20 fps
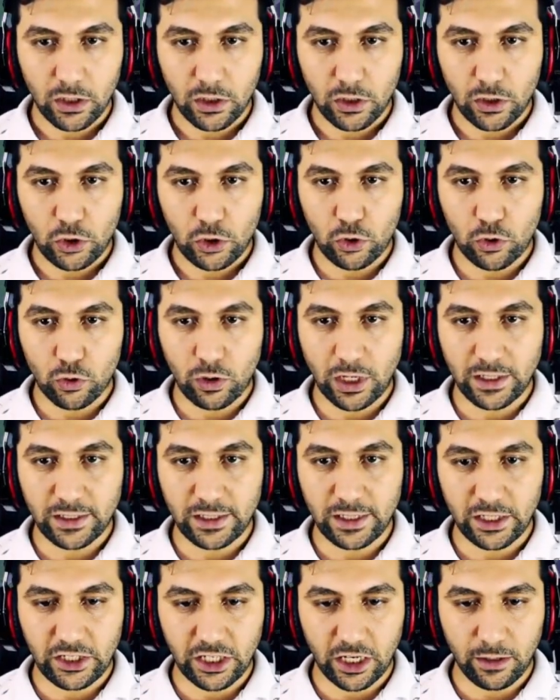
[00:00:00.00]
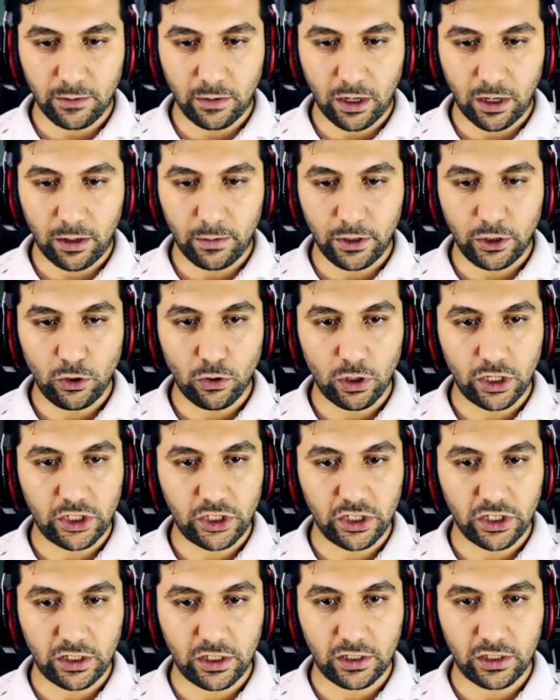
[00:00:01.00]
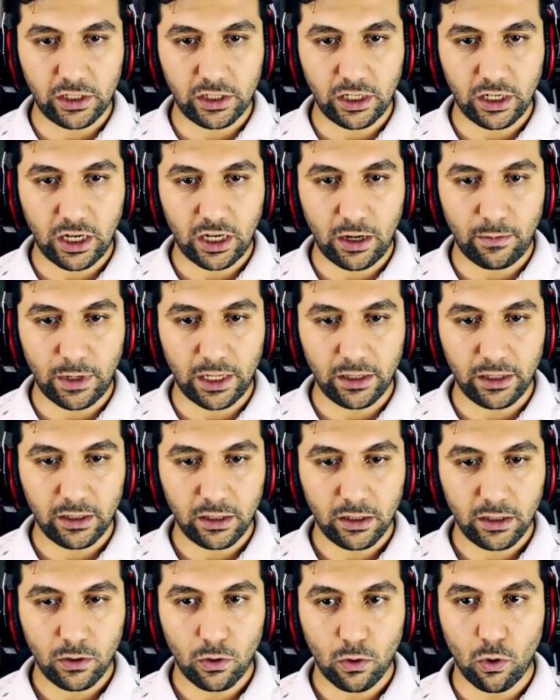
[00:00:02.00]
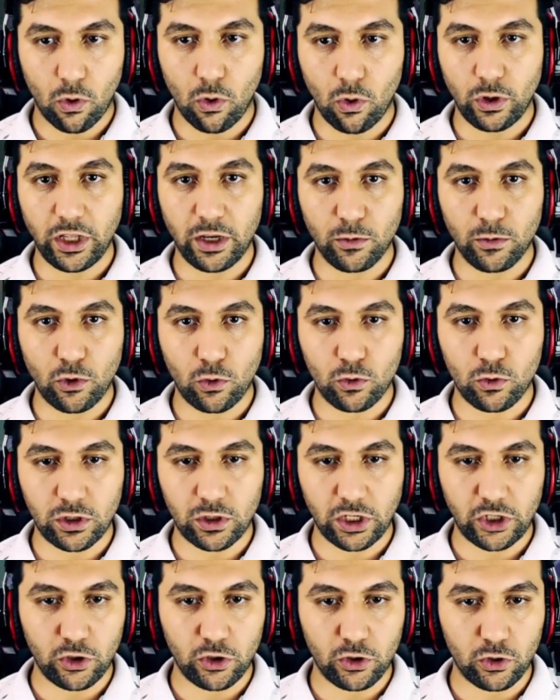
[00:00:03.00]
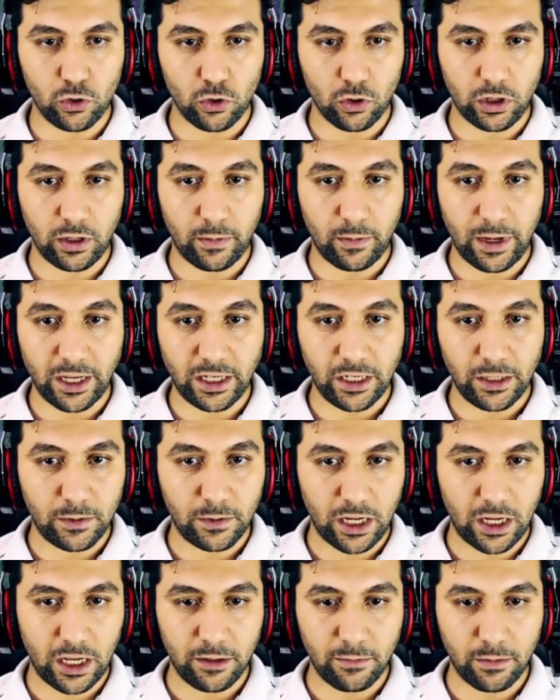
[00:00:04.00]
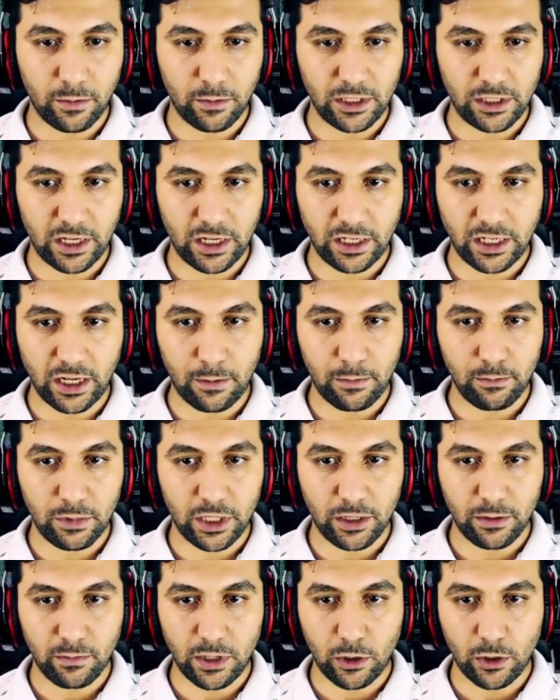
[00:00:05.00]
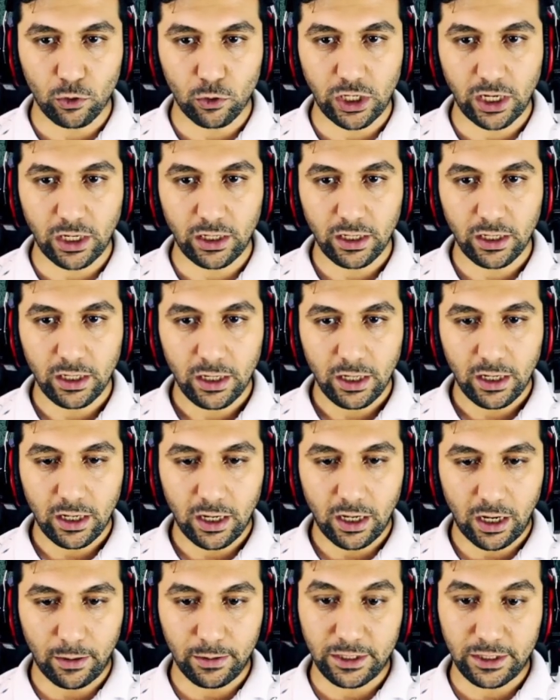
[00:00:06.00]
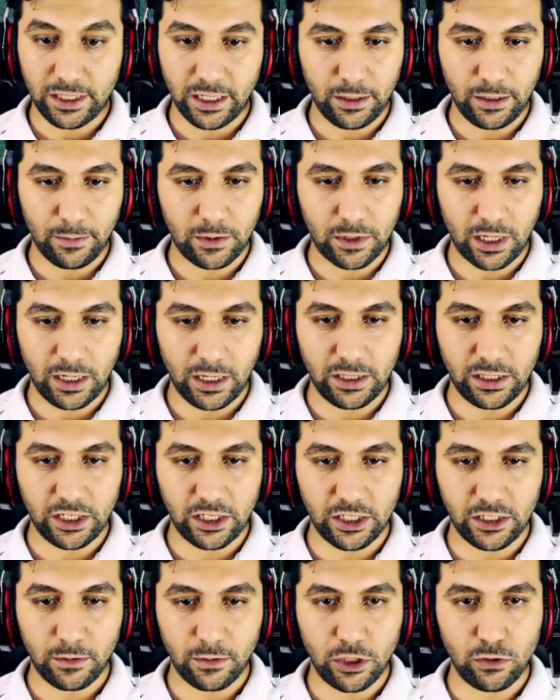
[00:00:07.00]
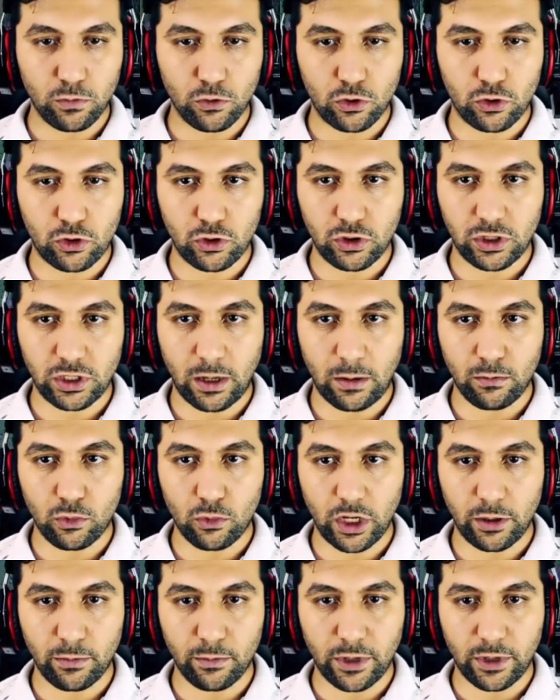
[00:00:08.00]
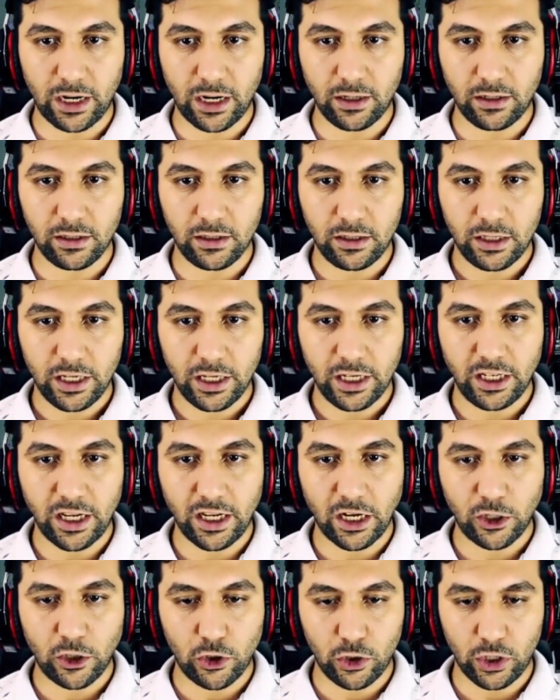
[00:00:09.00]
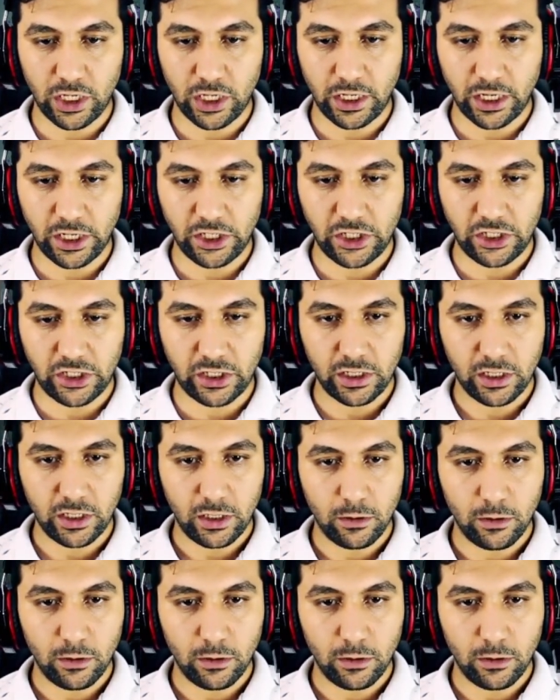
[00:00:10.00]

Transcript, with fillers: Şuradan seçelim abi. Yola çık. Hemen o 29 taş istiyor. Demek iptal etmemiz gereken birimler olacak. Abi seni iptal edeceğiz mecbur. Sen burayı bırak. Yan köye geç.